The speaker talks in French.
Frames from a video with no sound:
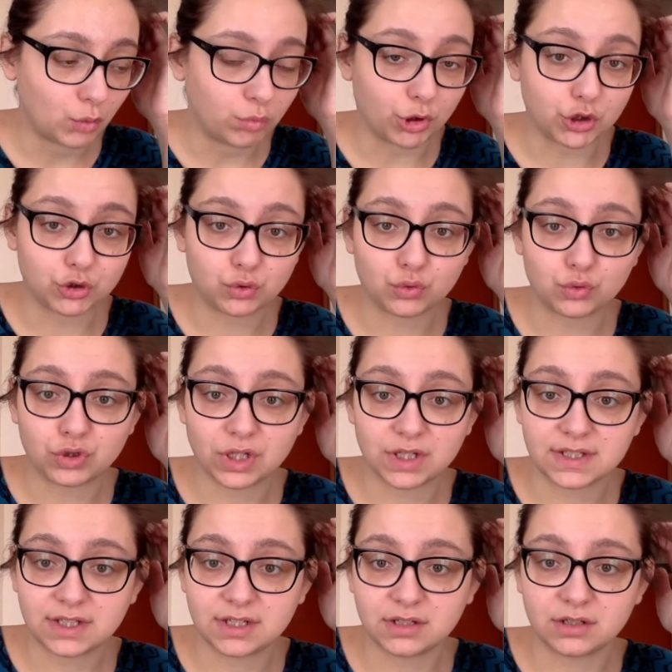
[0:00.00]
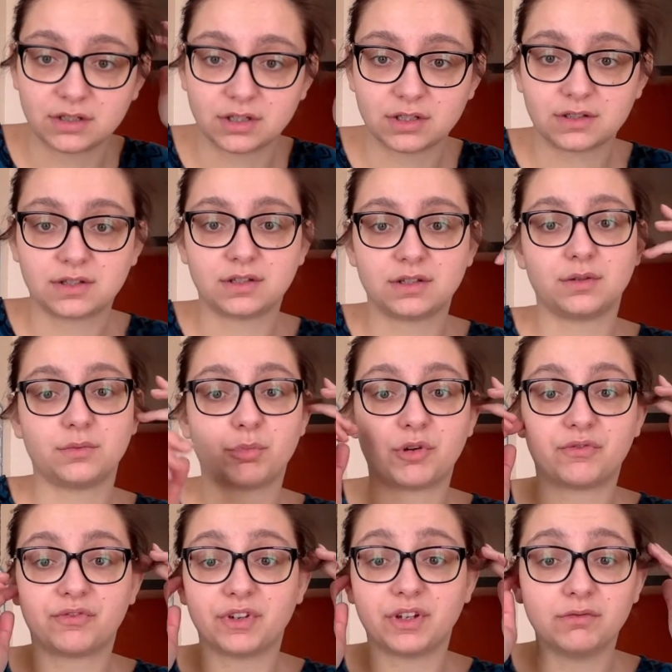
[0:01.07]
parce que ça s'est pas
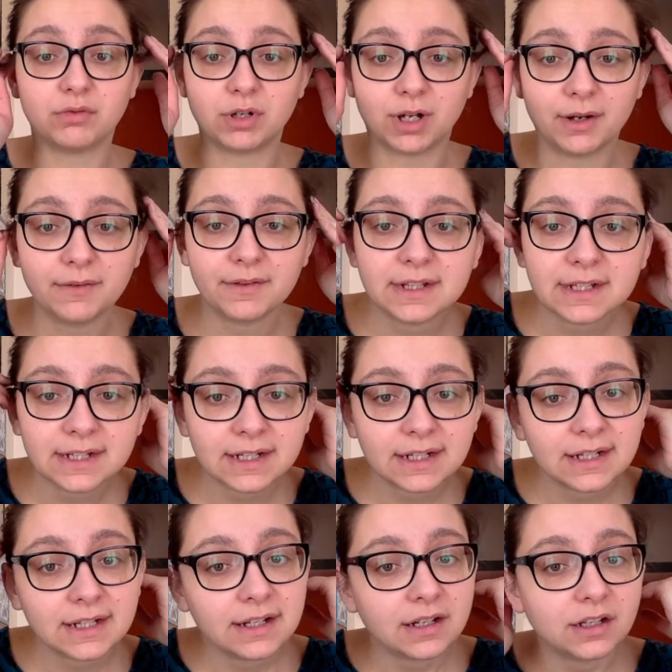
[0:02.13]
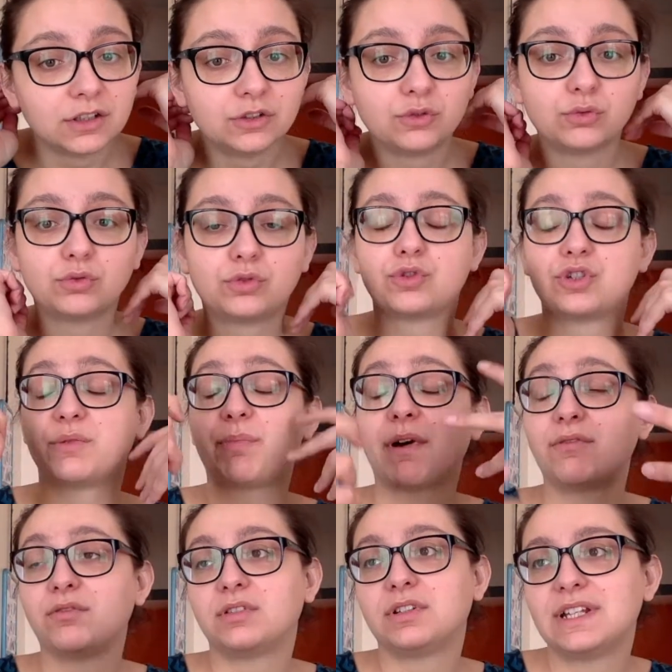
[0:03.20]
fait, voilà. Donc j'ai pas
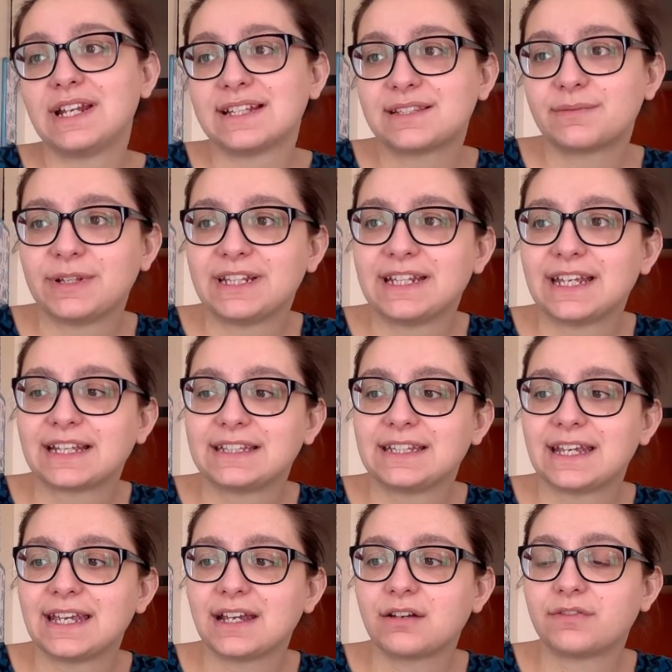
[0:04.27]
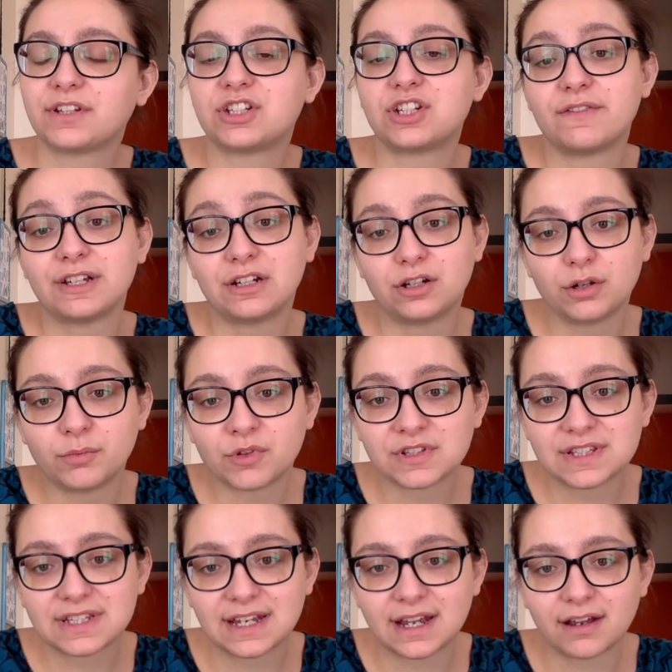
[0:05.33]
vlogué la semaine dernière. En fait, j'avais
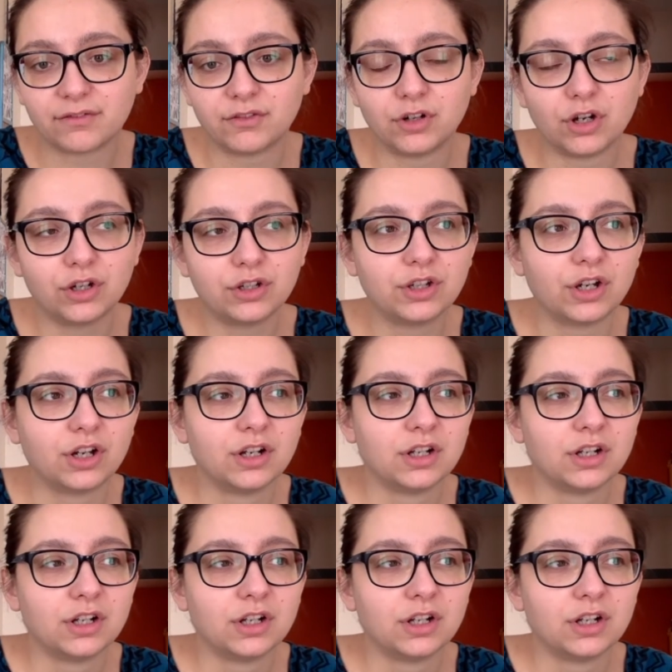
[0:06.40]
commencé un vlog.